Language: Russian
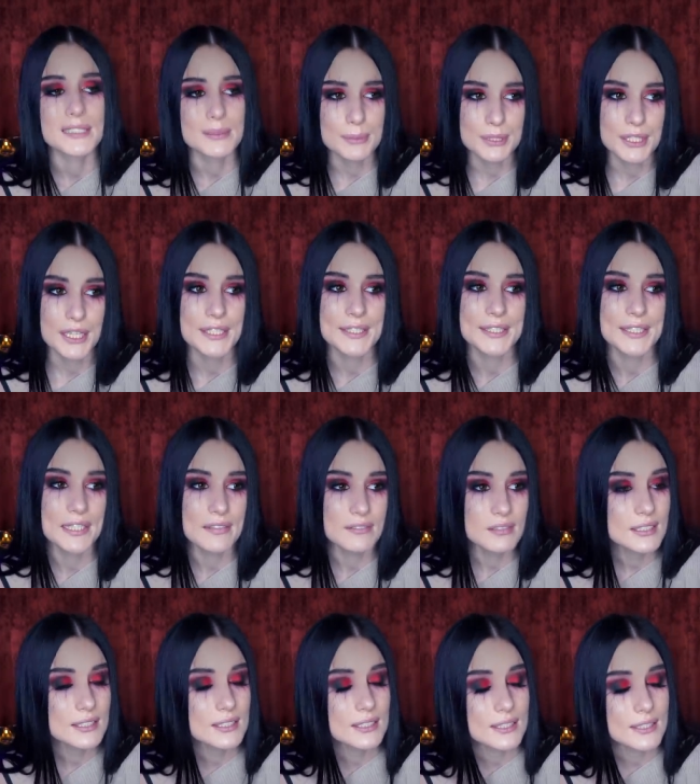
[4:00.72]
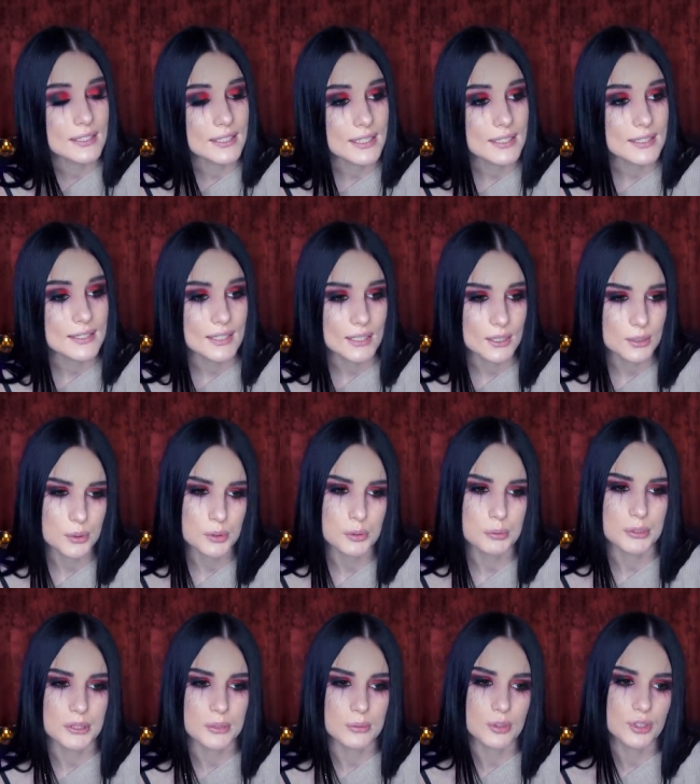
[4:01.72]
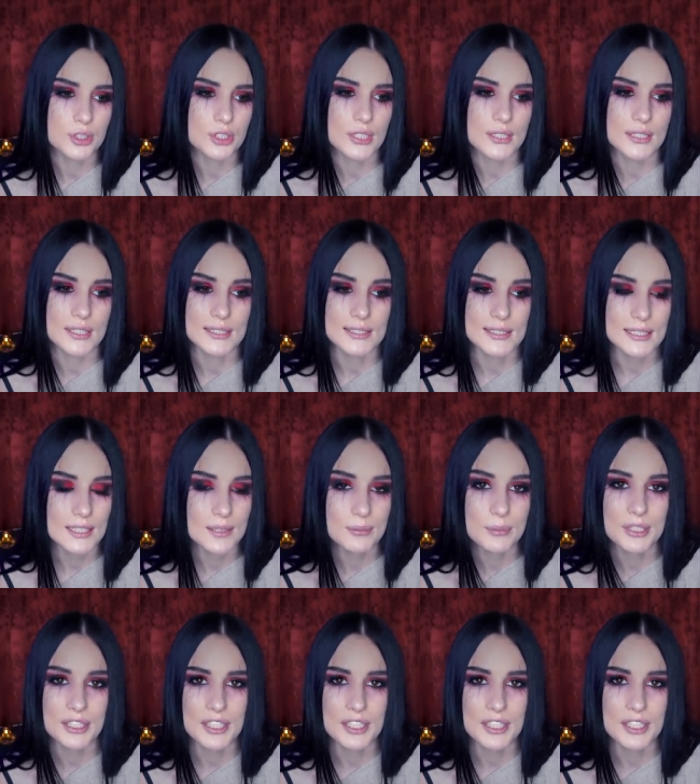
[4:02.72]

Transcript: посмотреть телевизор и отдохнуть, потому что она целыми